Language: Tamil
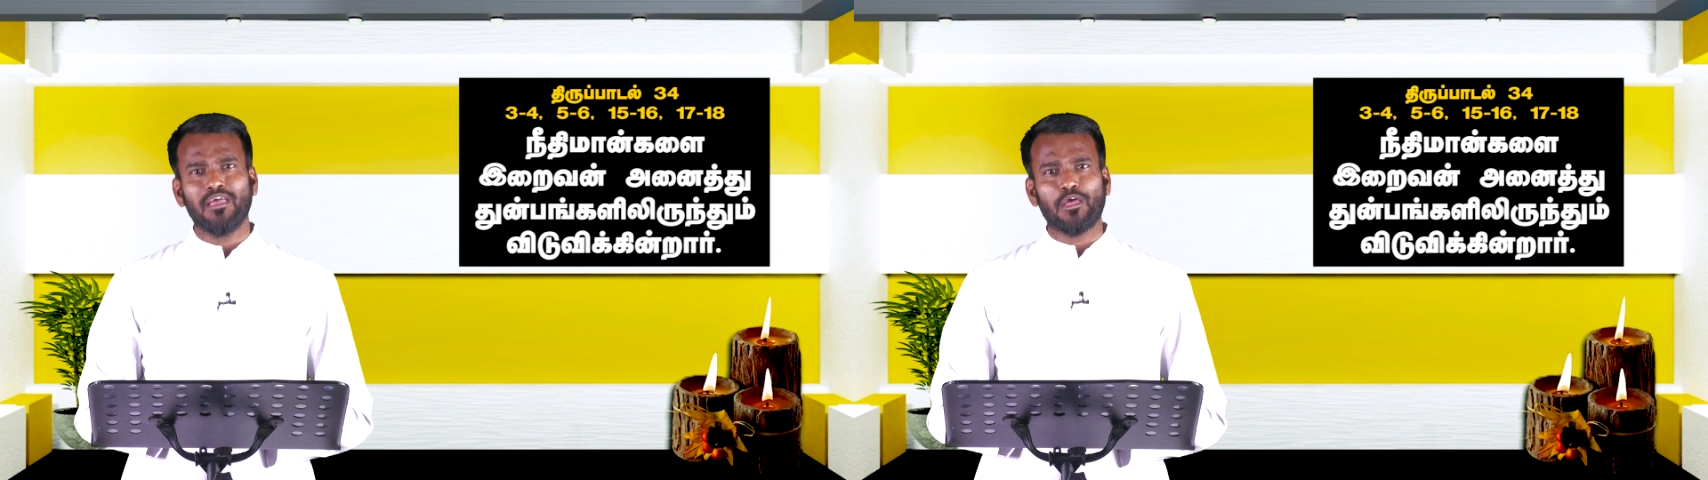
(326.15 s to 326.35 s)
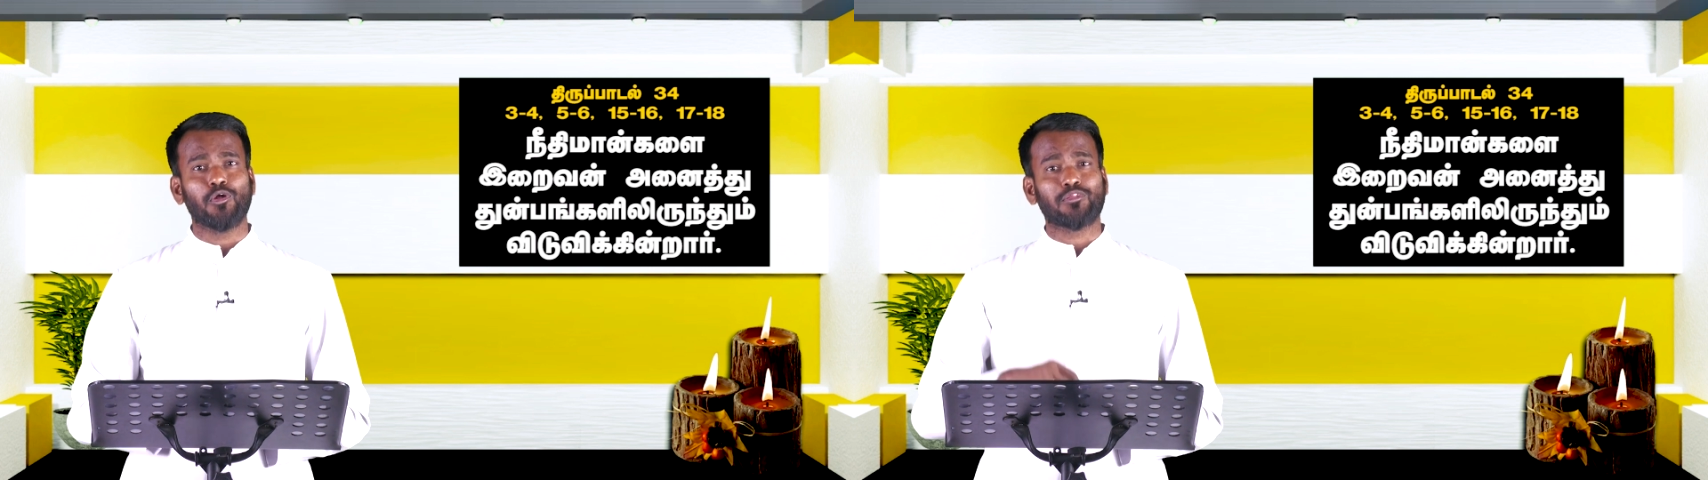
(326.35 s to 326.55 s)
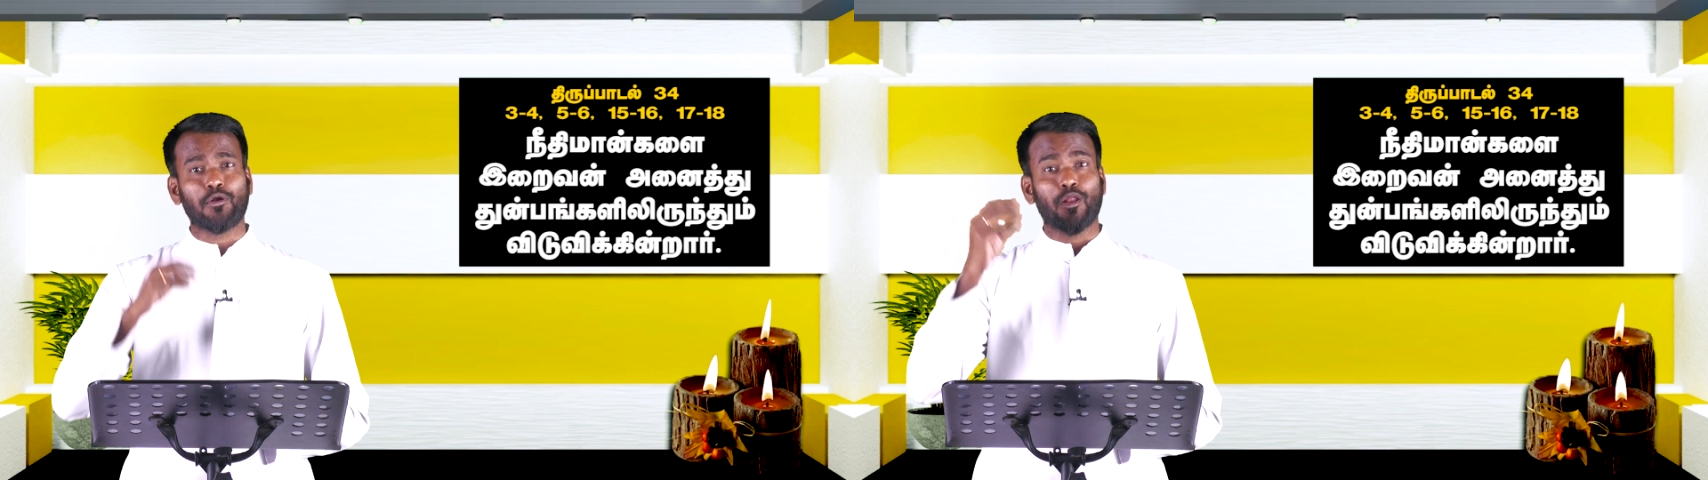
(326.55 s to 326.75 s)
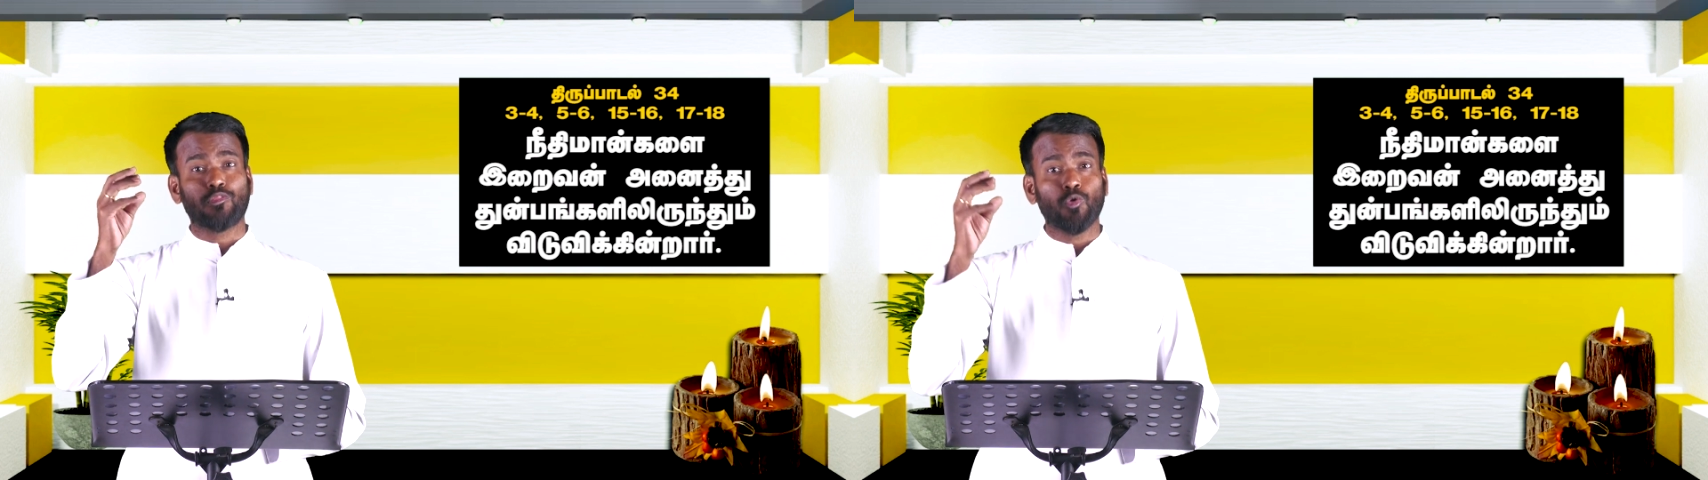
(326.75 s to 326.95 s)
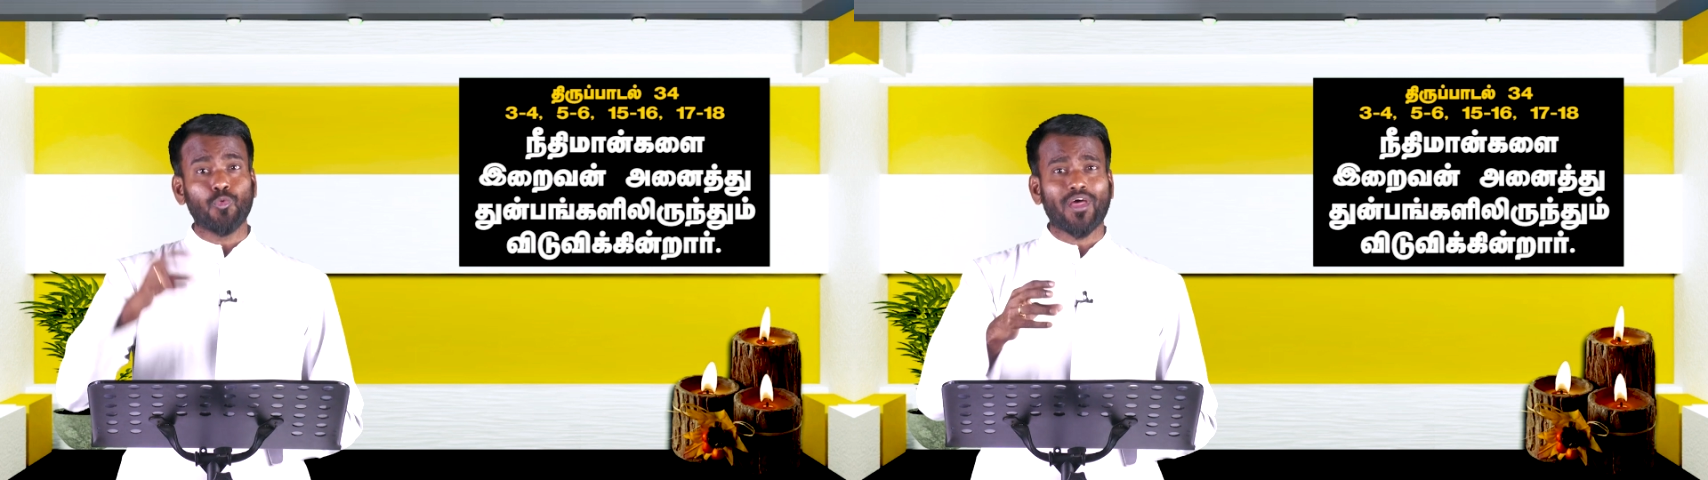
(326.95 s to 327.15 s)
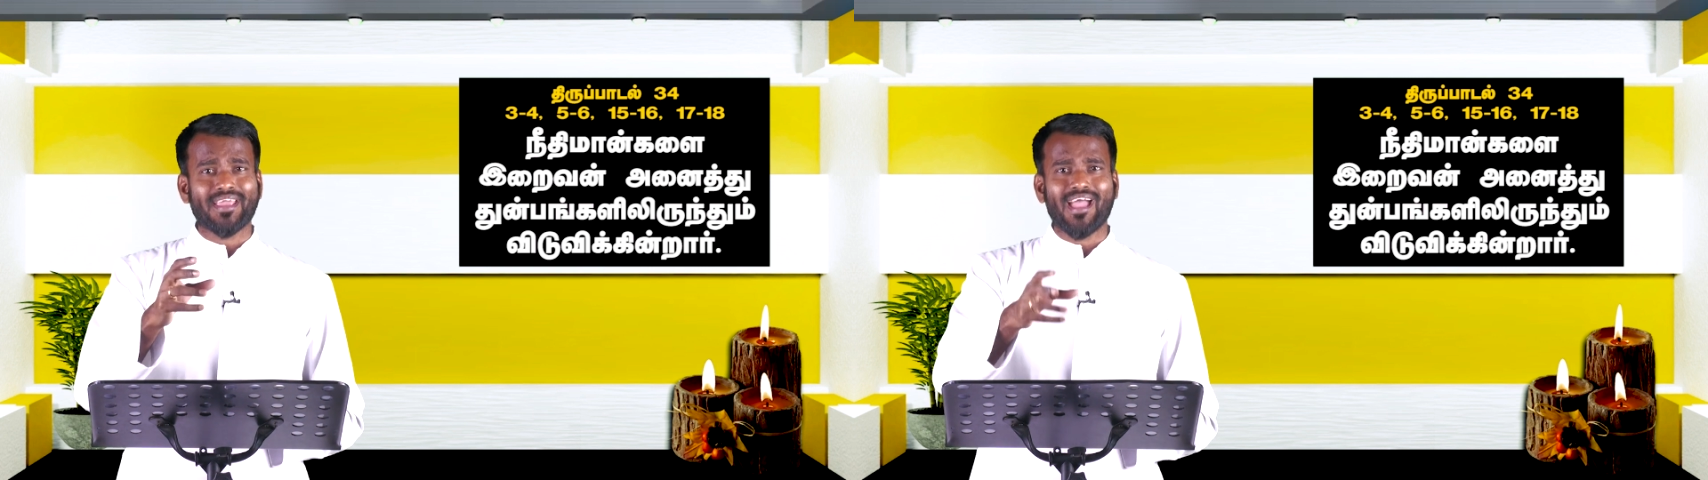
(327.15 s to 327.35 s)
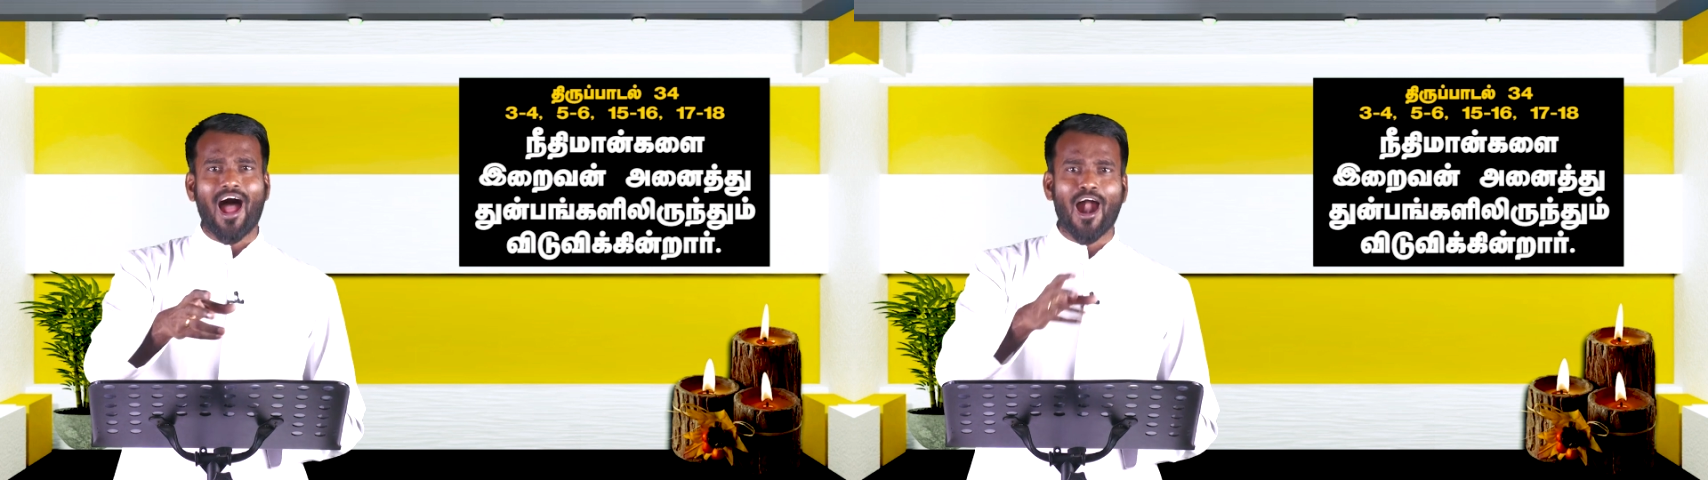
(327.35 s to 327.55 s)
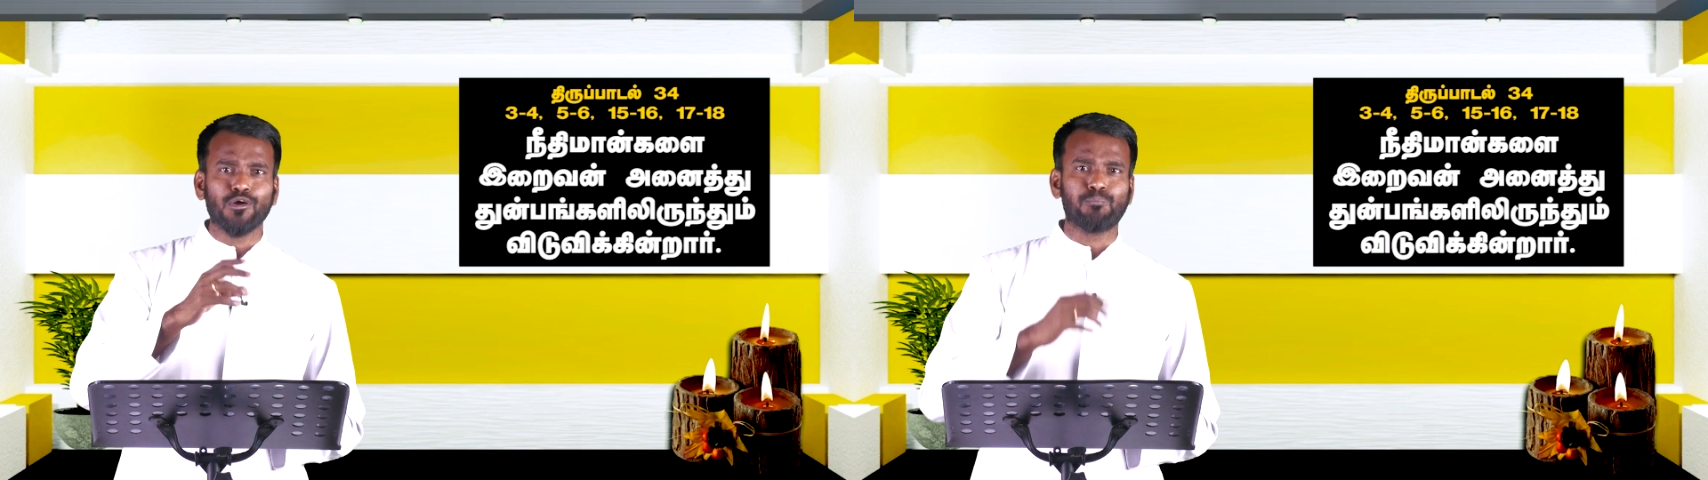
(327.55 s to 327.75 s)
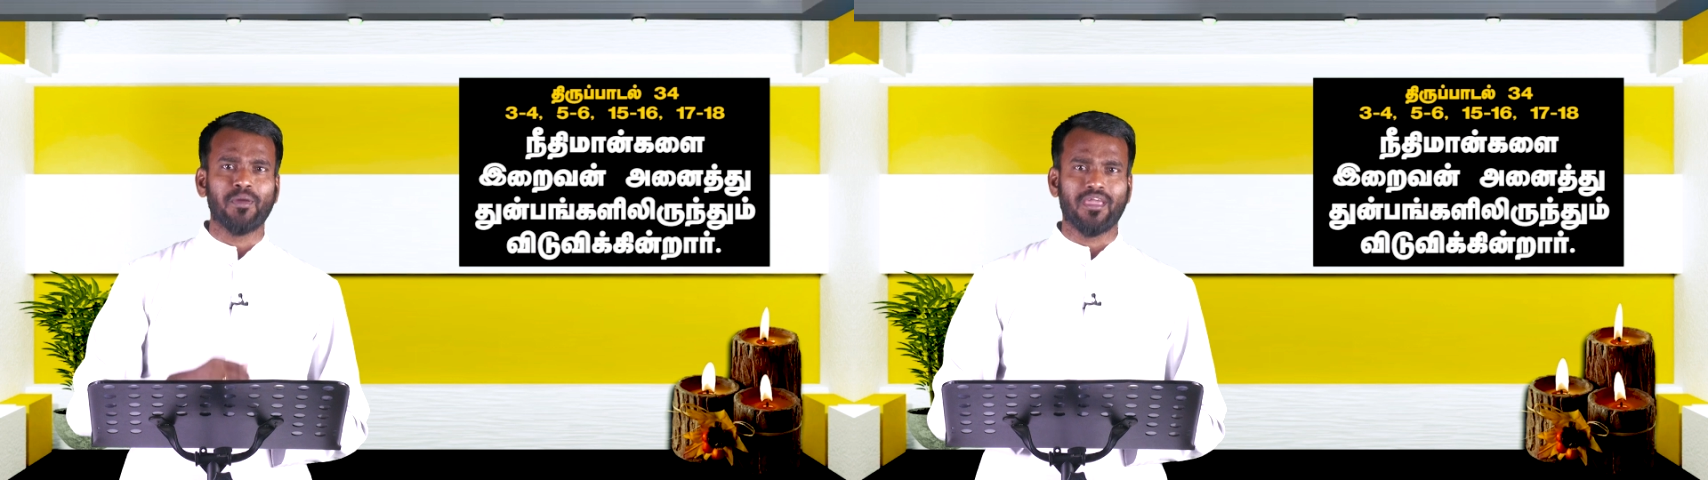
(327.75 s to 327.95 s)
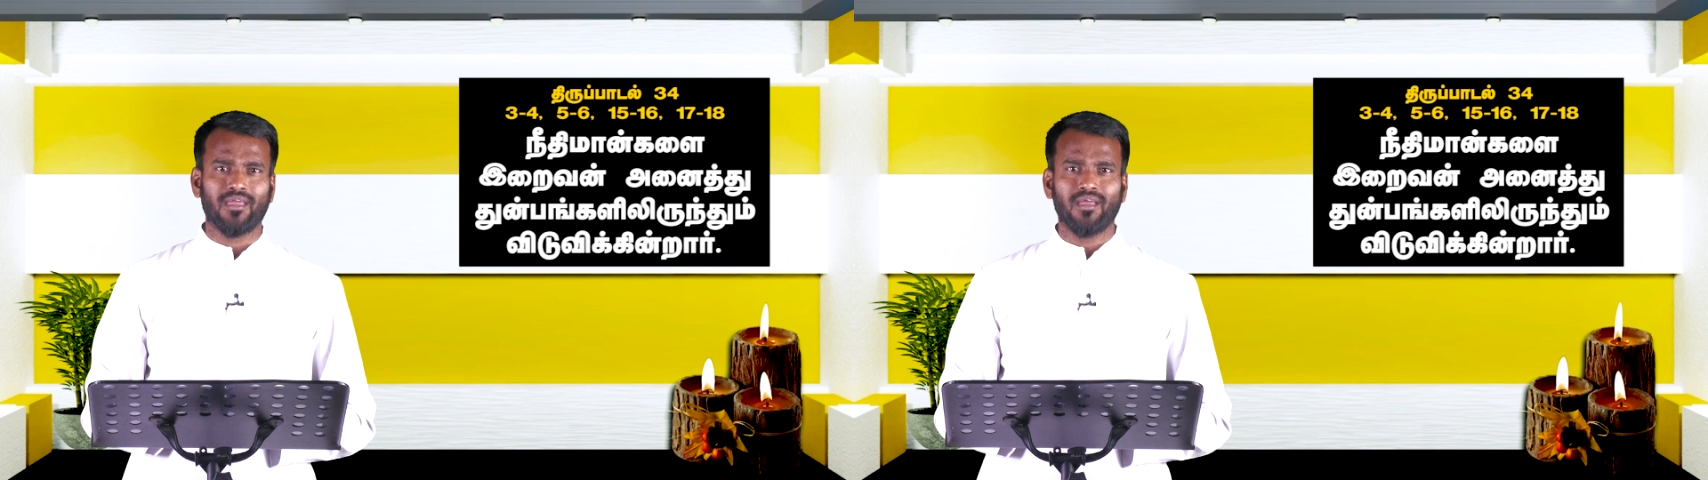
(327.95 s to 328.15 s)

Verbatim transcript: இதோ தன்னுடைய தூதரை அனுப்பி